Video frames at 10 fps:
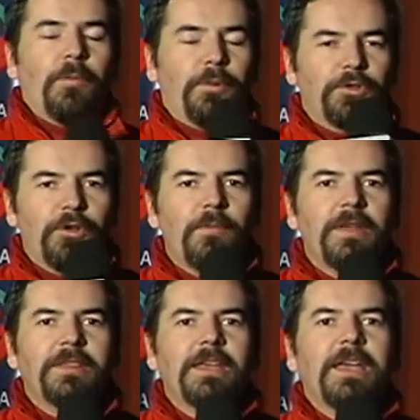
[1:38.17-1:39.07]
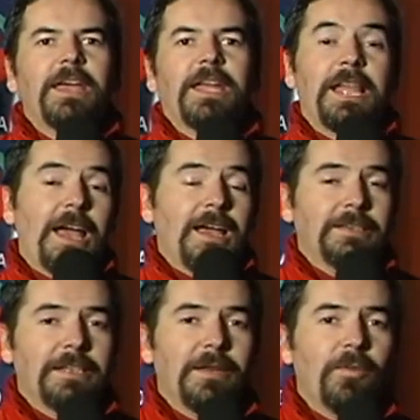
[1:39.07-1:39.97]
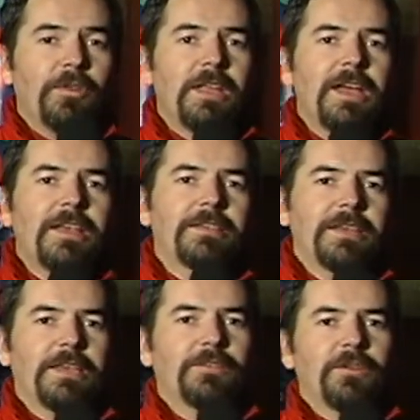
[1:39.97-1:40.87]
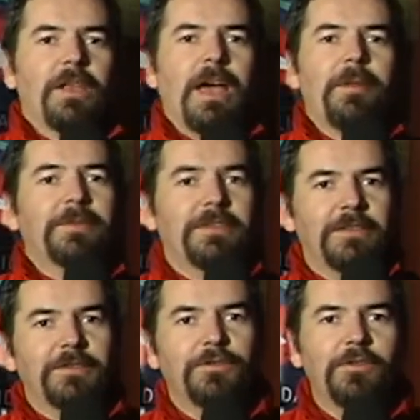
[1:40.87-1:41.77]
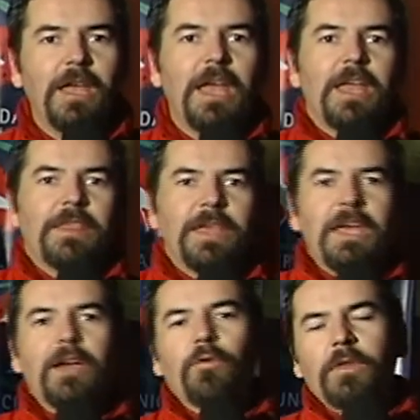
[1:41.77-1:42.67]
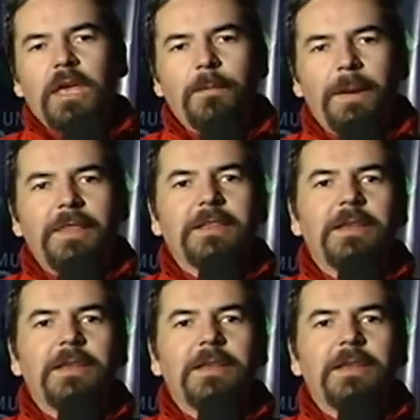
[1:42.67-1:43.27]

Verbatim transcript: Posteriormente la ceremonia se hizo la presentación de un eh, par de